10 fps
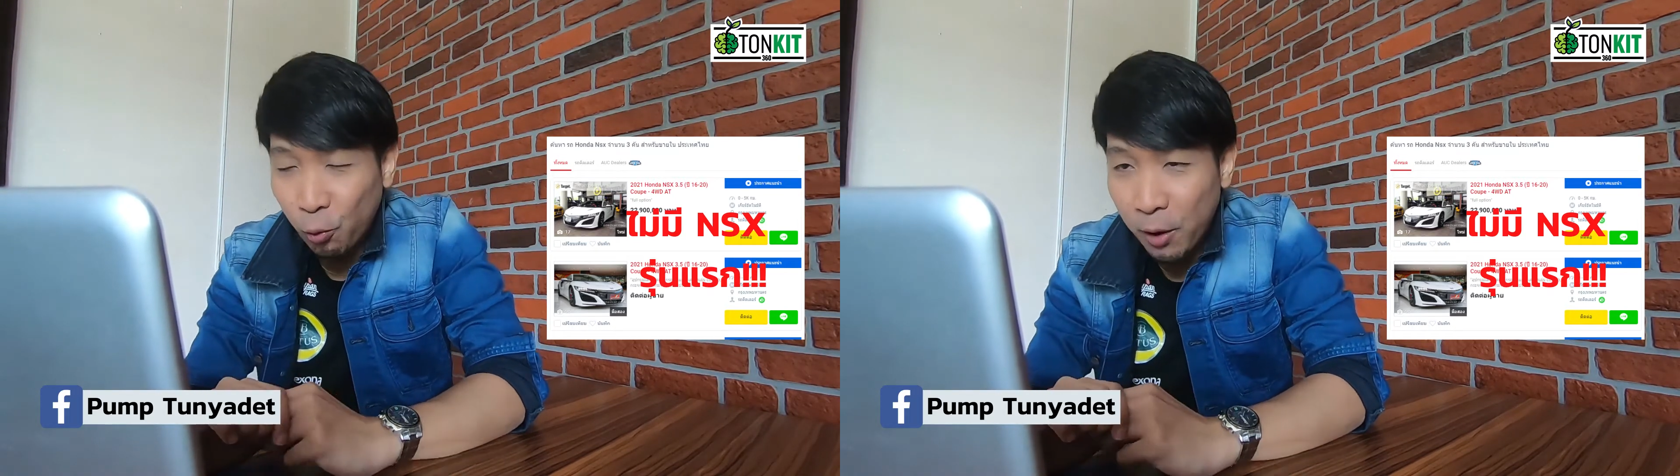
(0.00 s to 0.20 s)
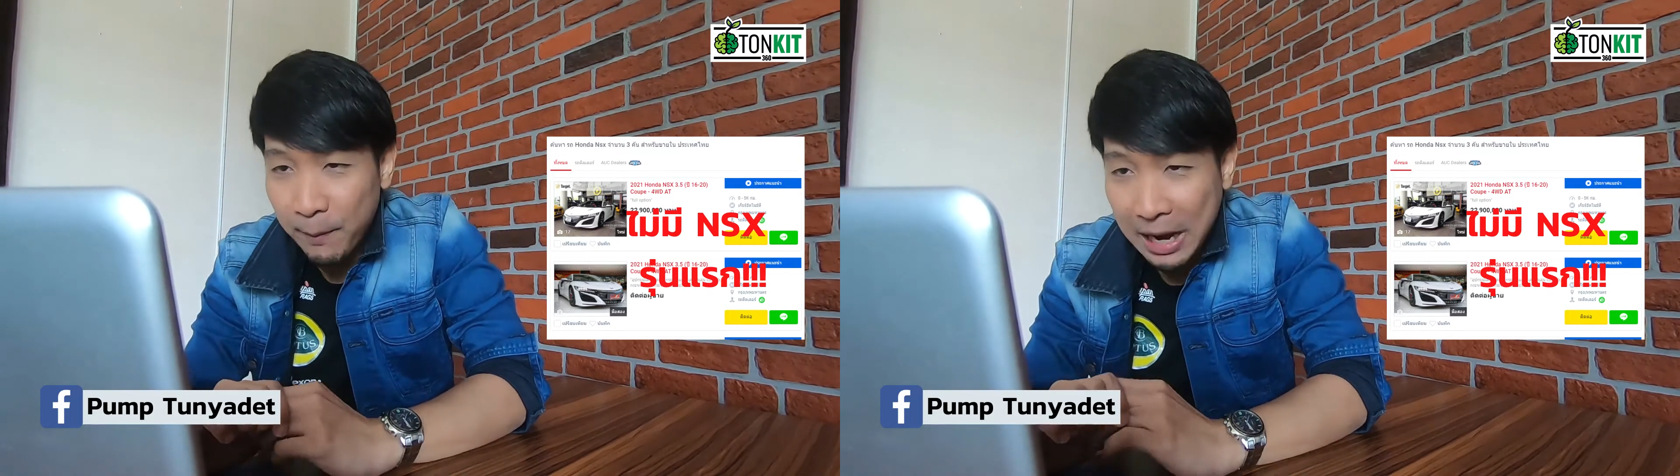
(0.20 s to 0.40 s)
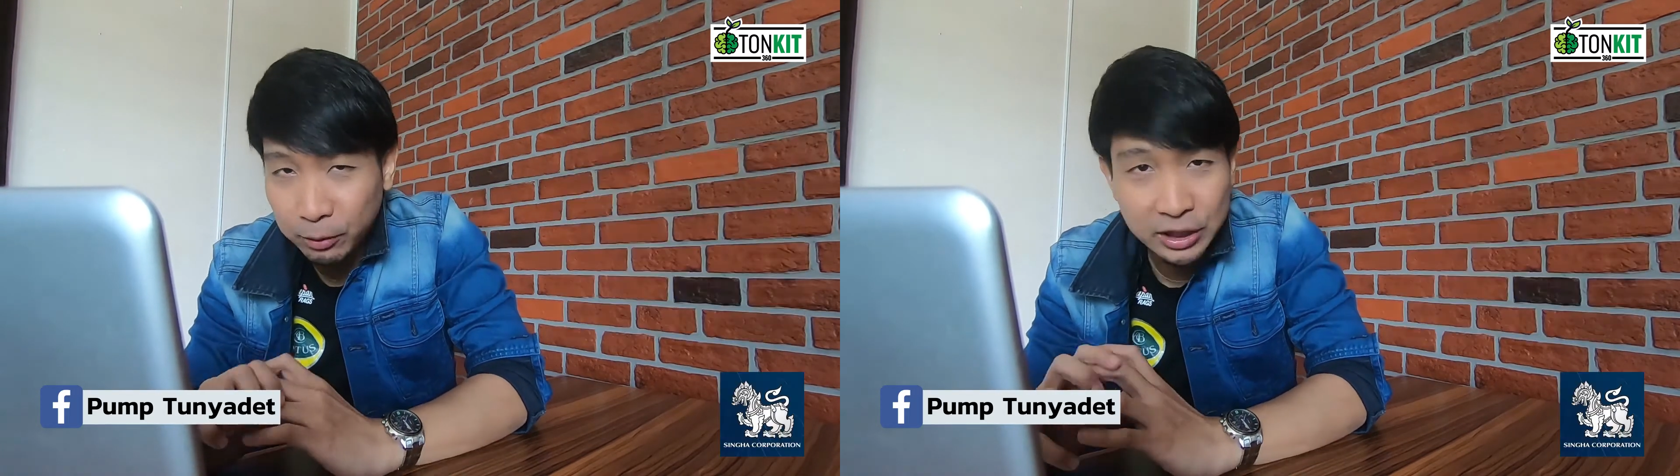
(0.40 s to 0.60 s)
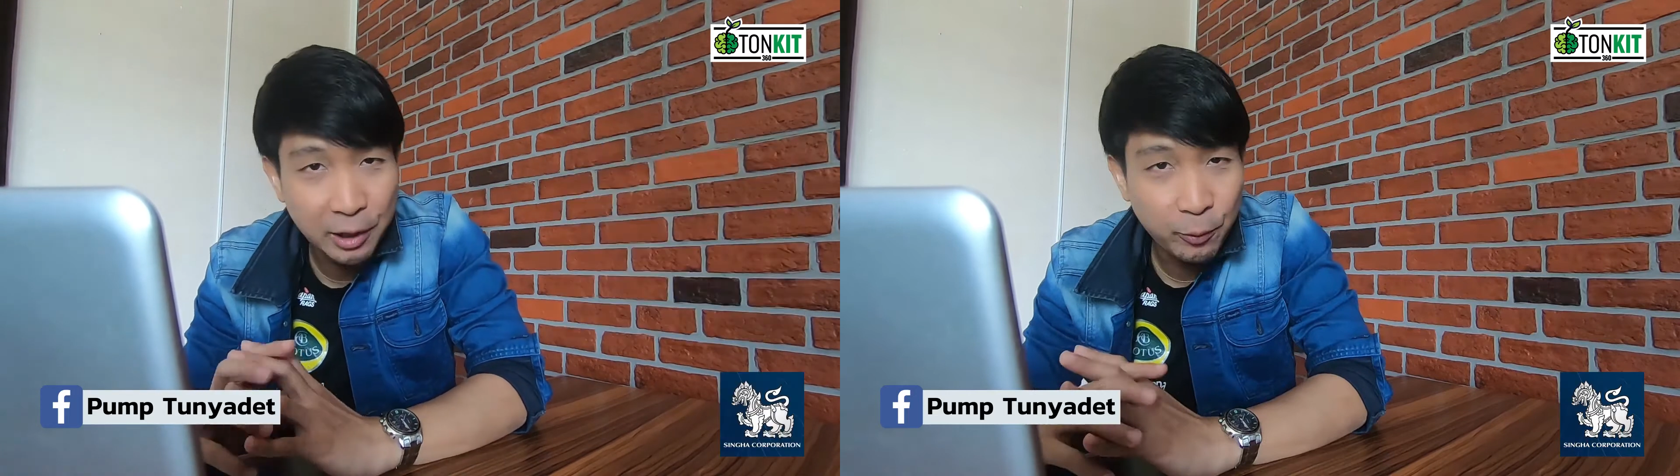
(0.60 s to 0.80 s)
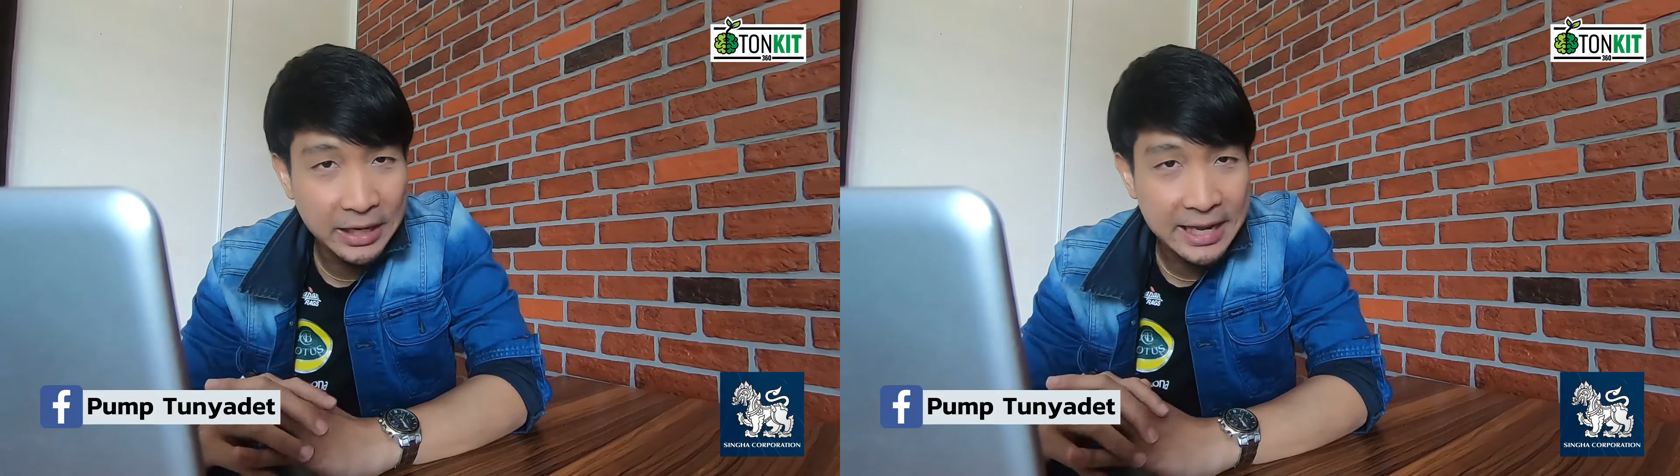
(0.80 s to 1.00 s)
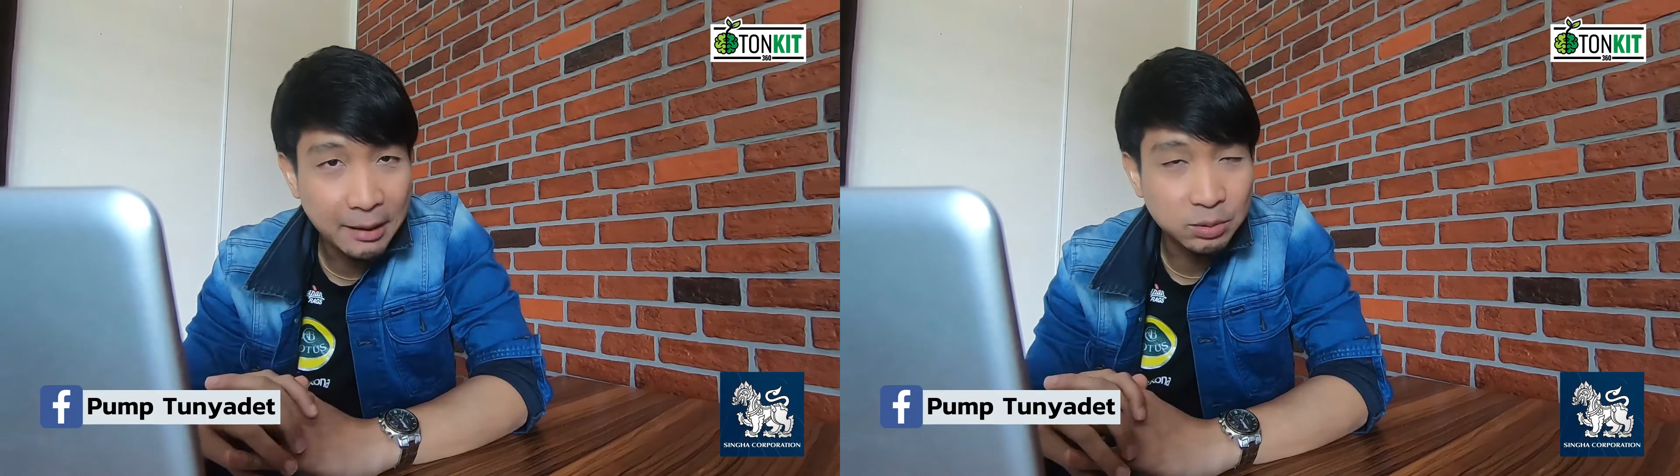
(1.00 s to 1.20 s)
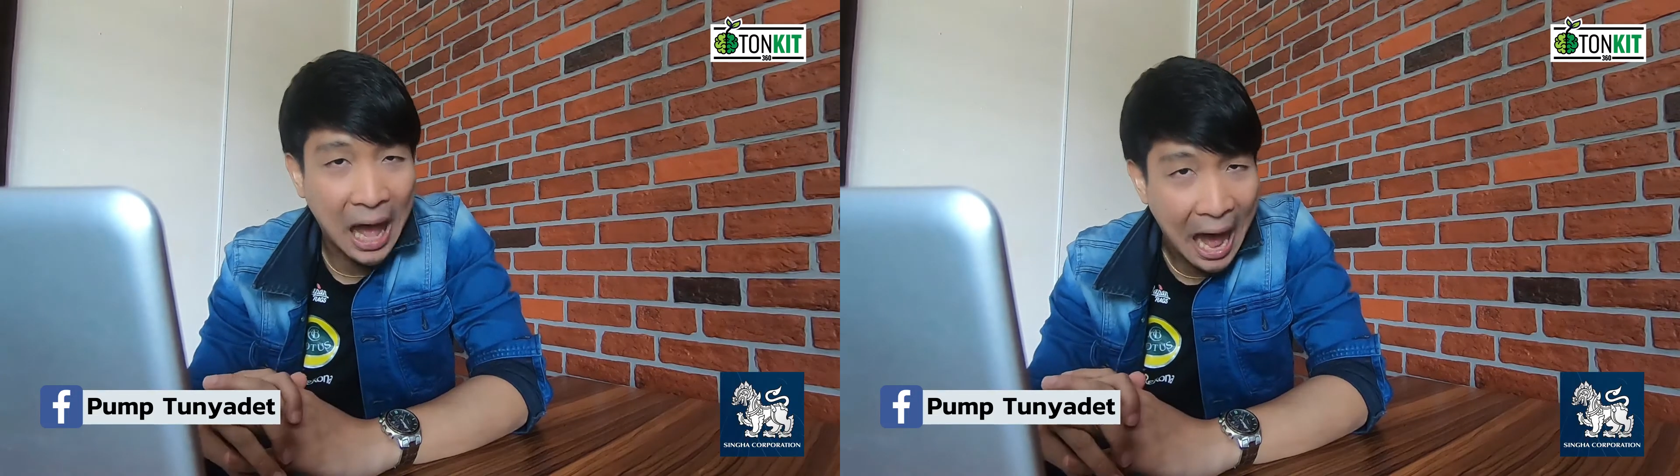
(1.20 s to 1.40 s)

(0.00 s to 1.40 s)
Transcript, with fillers: ทั่วไป เพราะฉะนั้นวันนี้ครับ